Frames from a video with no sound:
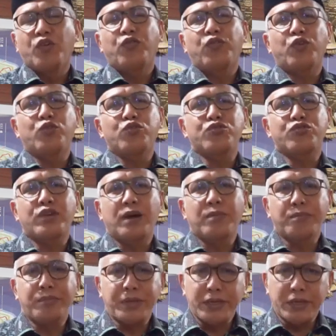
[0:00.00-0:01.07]
fokus
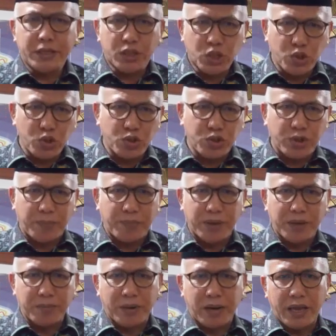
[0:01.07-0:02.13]
Gampi terus
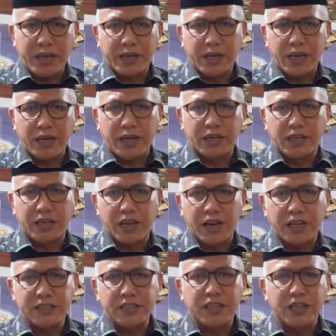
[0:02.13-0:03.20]
dapat melahirkan
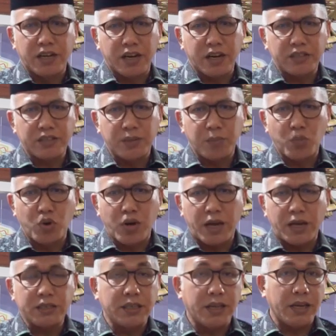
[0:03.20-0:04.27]
generasi-generasi muda
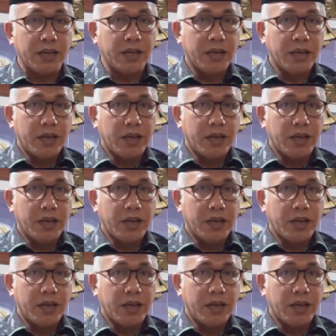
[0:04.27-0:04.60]
Aceh